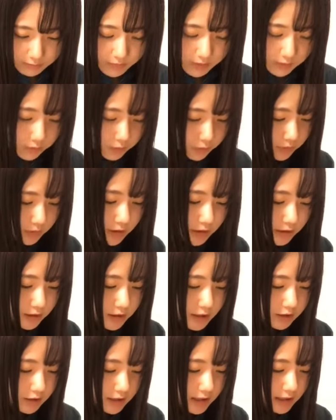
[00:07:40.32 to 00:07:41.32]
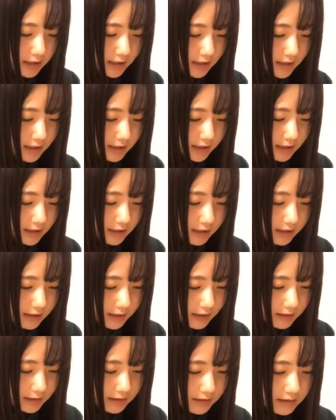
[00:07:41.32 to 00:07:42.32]
まあでもこの数字を聞いて
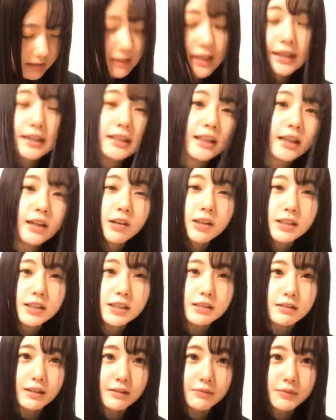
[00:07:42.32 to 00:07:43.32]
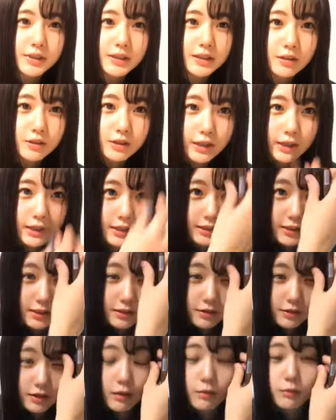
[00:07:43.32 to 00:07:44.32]
大体私はみんなの何位
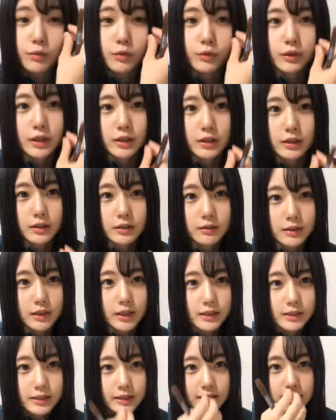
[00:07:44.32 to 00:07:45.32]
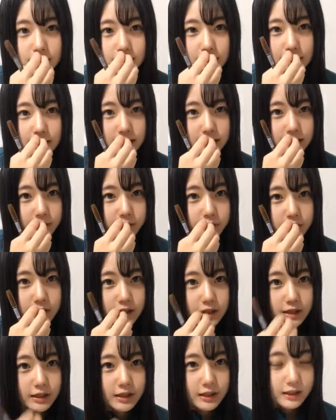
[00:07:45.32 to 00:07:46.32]
にいるかもうね計算してない方も
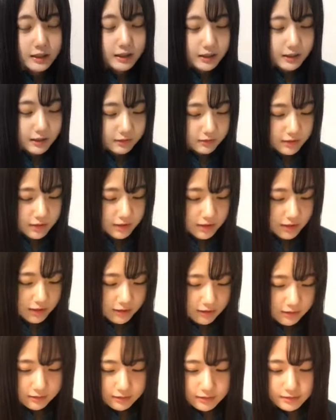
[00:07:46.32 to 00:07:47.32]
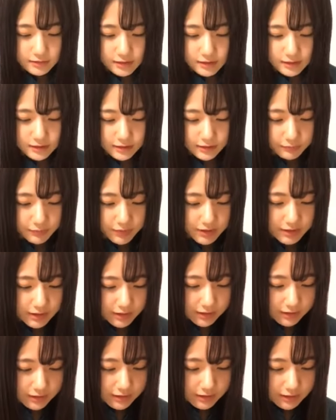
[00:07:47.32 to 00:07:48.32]
把握してくださいま
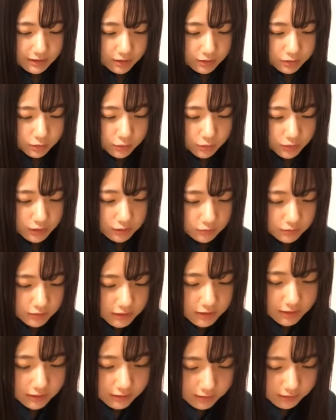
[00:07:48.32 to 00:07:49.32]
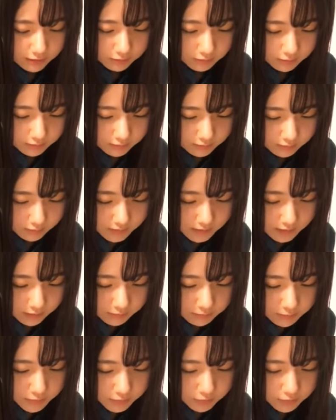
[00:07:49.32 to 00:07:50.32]
せ10日の時点での
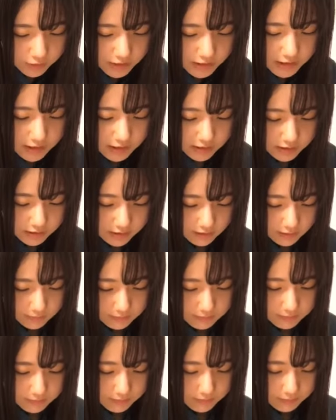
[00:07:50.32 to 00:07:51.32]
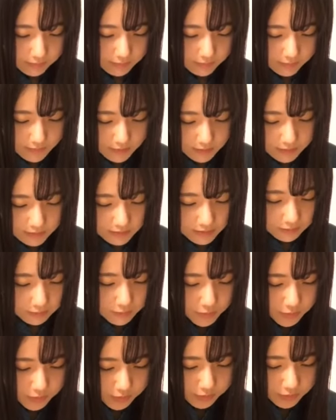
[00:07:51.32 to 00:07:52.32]
3分の1ですね
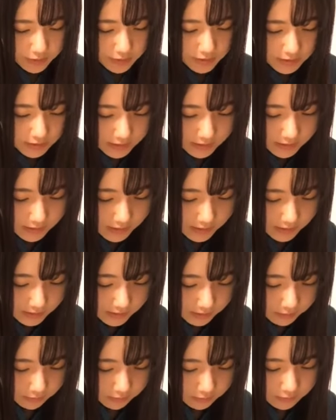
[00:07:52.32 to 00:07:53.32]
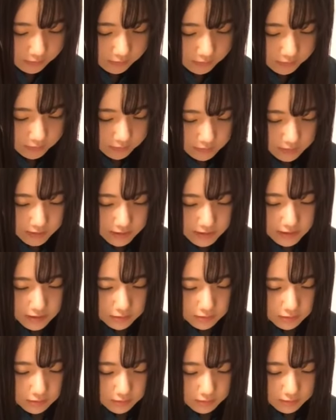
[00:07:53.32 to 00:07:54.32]
3分の1時点での私の